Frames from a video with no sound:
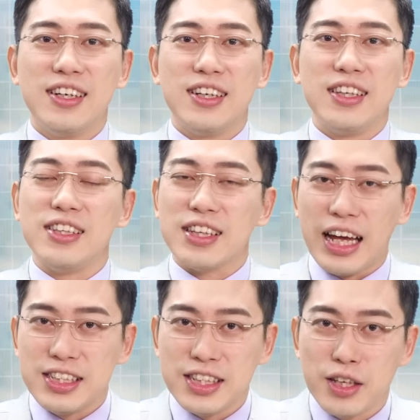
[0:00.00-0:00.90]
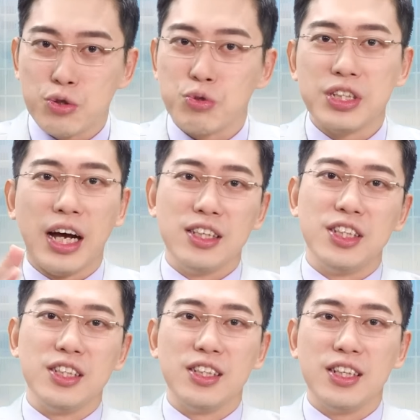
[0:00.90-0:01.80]
你的台积电的初期行
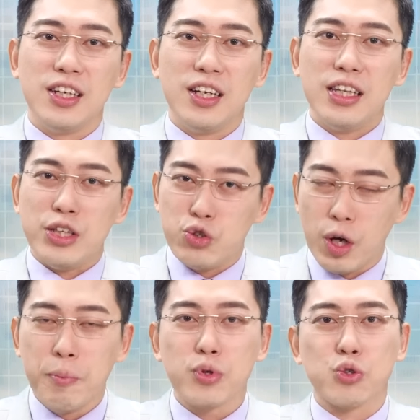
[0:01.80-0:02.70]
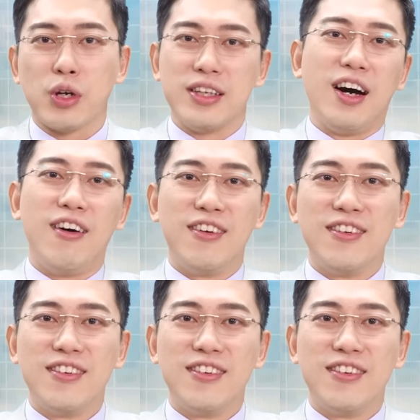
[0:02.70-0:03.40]
情，你全部都赚得到，